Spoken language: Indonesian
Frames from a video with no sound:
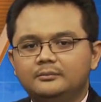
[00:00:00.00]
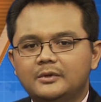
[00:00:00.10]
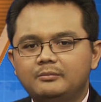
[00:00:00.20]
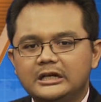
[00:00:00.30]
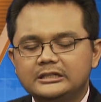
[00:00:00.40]

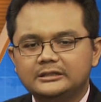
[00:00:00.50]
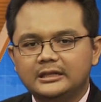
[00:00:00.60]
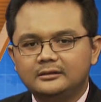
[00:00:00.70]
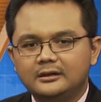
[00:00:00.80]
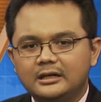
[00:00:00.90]

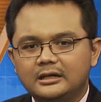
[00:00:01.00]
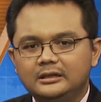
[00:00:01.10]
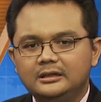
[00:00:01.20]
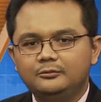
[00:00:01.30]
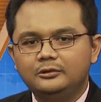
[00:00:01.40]
Pembahasan akan
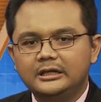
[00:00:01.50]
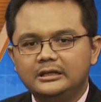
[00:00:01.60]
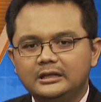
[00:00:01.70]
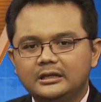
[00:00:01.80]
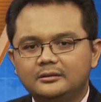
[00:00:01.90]
dimulai
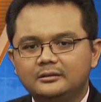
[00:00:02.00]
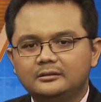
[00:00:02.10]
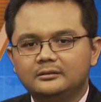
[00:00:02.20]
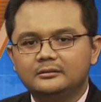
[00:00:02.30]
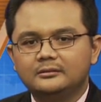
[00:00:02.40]
dengan
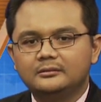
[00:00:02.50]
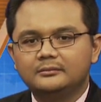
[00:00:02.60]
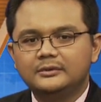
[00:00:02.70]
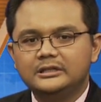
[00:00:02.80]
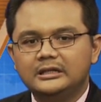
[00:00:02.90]

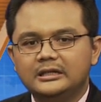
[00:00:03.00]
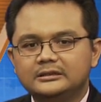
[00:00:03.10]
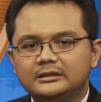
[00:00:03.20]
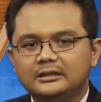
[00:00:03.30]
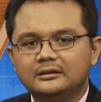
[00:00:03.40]

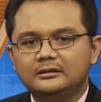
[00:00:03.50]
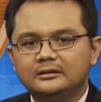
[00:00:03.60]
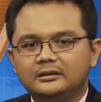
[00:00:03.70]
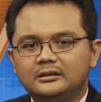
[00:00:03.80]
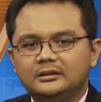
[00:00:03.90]
penjelasan
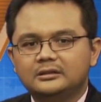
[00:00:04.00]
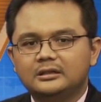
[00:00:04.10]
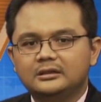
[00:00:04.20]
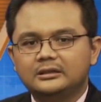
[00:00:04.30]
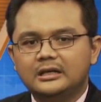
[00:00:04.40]

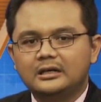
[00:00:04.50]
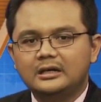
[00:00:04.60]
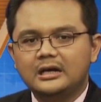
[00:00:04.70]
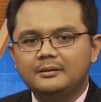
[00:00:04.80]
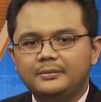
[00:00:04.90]
tentang
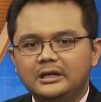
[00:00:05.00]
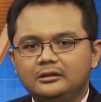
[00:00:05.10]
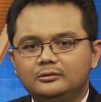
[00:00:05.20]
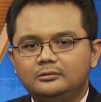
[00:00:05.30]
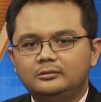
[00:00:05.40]
apa
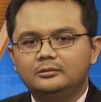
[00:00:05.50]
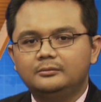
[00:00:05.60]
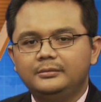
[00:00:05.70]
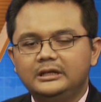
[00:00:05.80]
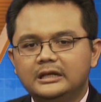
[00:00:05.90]
itu
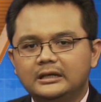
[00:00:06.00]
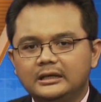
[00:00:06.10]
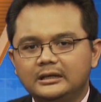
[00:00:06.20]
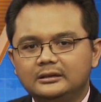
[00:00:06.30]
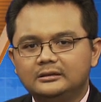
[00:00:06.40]

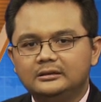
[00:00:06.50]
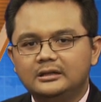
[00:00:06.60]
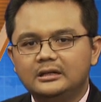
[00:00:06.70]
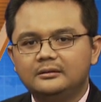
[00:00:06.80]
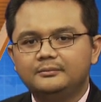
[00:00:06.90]
pidana
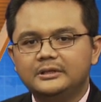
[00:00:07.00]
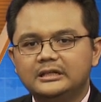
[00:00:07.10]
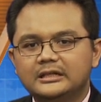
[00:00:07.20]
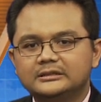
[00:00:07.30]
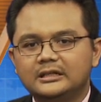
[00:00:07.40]
dan
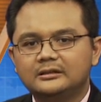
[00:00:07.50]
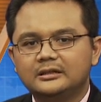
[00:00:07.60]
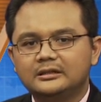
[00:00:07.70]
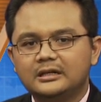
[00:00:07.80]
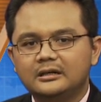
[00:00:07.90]
penjelasan
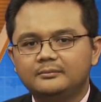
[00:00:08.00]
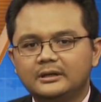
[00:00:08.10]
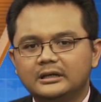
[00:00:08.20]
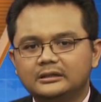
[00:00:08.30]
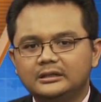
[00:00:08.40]
tentang
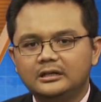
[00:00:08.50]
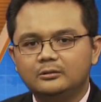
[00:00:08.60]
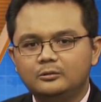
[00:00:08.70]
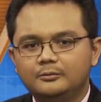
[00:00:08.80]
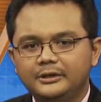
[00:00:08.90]
pengertian
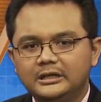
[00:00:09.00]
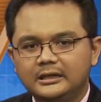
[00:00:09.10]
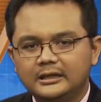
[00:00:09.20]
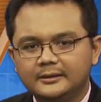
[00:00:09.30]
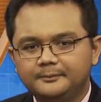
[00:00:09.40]
hukum
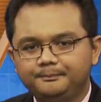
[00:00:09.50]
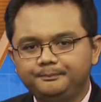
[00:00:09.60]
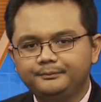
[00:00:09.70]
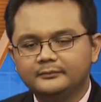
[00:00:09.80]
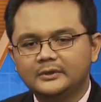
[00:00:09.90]
pidana.
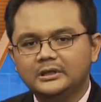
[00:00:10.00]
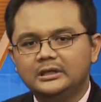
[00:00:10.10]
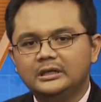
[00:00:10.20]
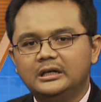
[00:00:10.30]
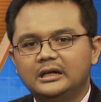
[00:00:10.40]

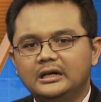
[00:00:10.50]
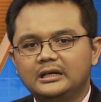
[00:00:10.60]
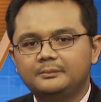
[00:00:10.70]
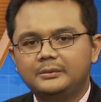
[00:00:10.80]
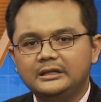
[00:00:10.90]

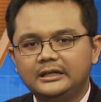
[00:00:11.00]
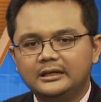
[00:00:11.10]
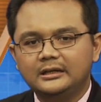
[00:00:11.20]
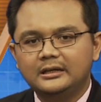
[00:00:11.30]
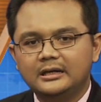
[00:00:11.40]

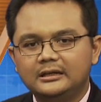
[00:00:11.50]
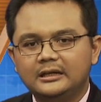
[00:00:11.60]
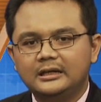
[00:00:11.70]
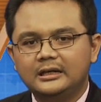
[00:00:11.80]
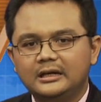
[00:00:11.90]
Harapannya
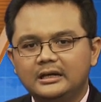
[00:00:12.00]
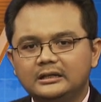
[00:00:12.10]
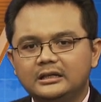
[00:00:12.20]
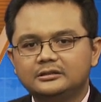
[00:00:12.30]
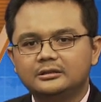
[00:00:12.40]
adalah
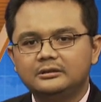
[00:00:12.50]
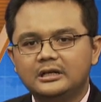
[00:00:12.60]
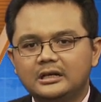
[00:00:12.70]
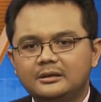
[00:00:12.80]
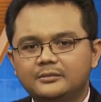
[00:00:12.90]
agar
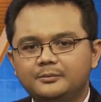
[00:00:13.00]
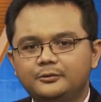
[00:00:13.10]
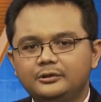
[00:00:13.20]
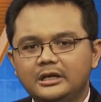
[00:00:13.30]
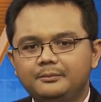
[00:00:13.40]
saudara
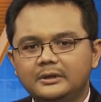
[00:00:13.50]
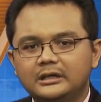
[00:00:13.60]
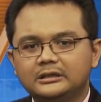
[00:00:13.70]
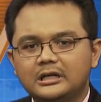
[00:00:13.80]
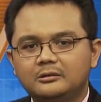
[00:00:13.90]
mempunyai
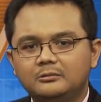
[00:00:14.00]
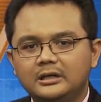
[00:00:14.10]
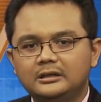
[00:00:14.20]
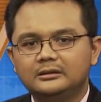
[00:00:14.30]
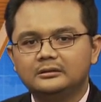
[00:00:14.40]

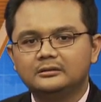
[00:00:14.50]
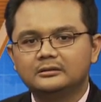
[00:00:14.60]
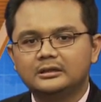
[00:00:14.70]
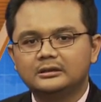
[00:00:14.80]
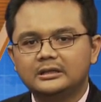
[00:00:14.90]
pengetahuan
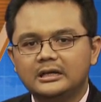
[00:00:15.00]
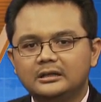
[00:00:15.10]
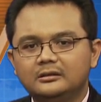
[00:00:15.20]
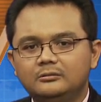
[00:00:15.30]
tentang